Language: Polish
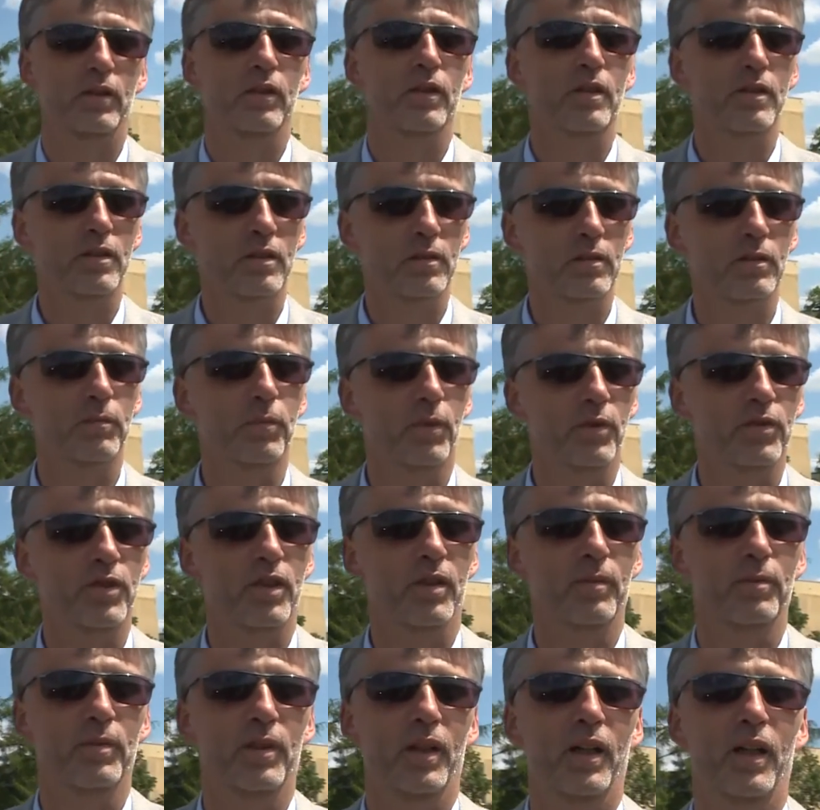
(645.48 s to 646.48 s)
To jest
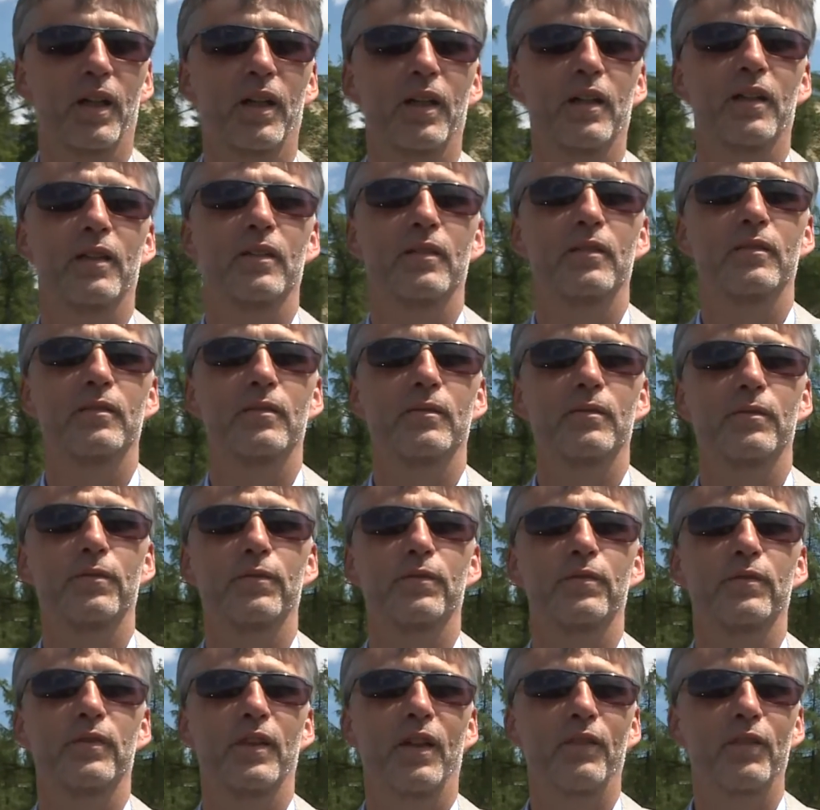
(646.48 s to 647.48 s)
potrzebne, ale
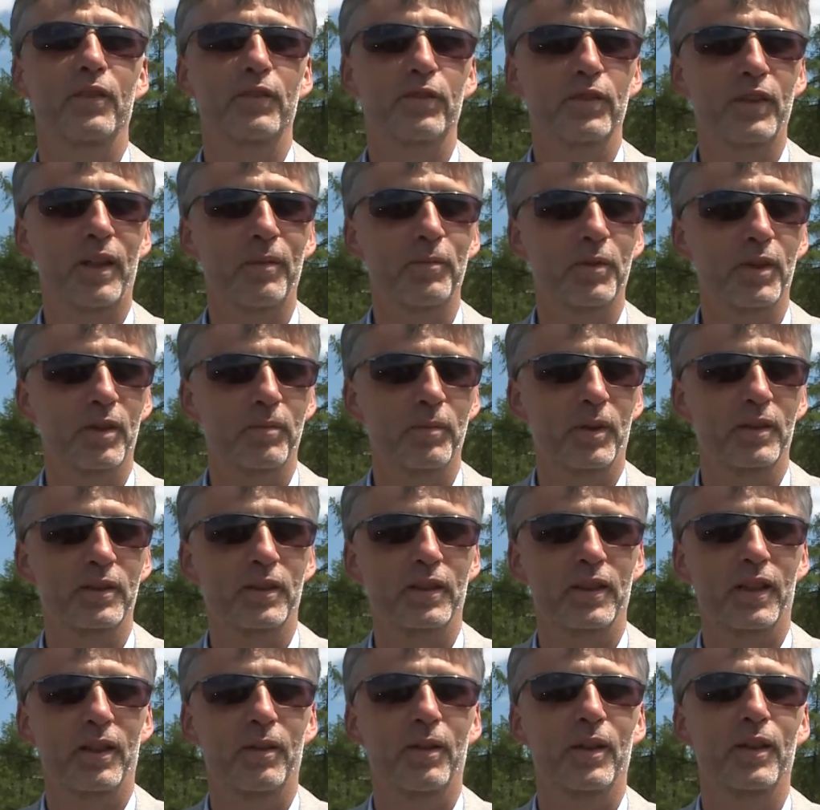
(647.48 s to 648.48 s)
nawet w tamtych
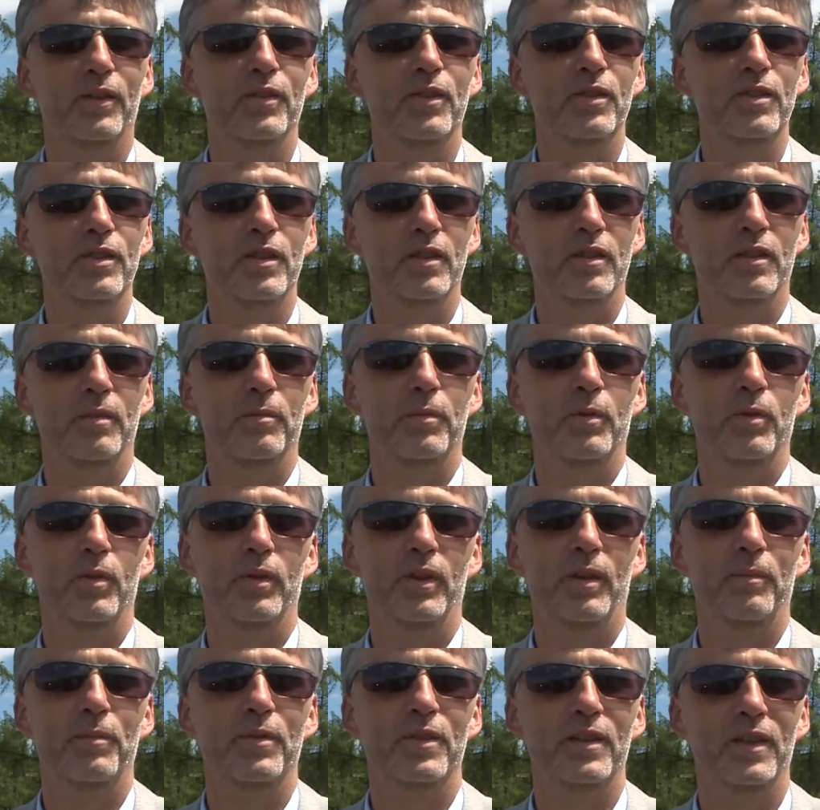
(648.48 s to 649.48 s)
materiałach nigdzie nie było
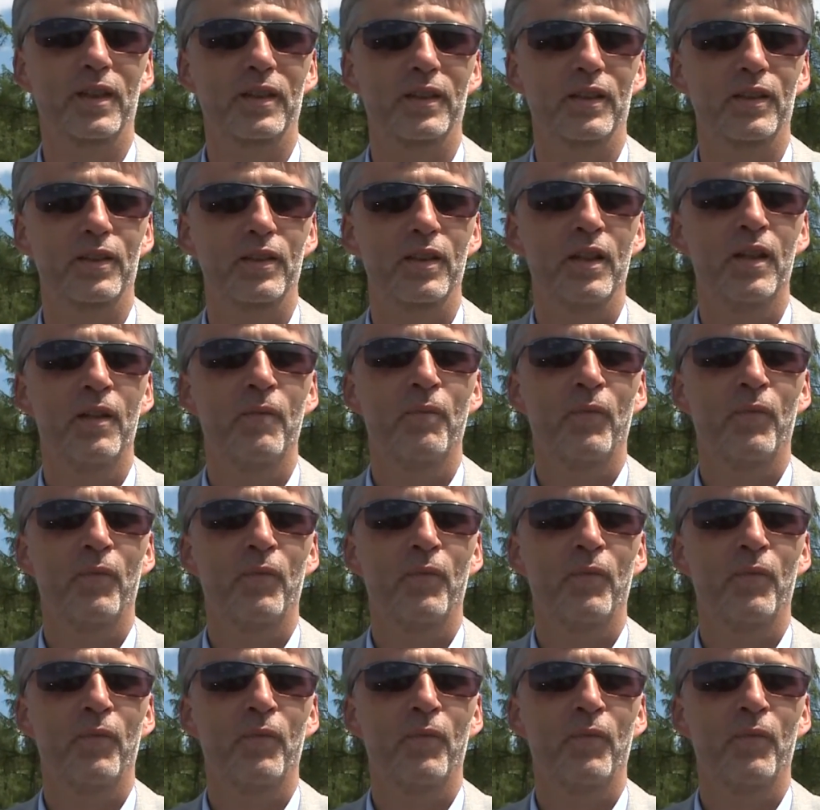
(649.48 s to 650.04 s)
napisane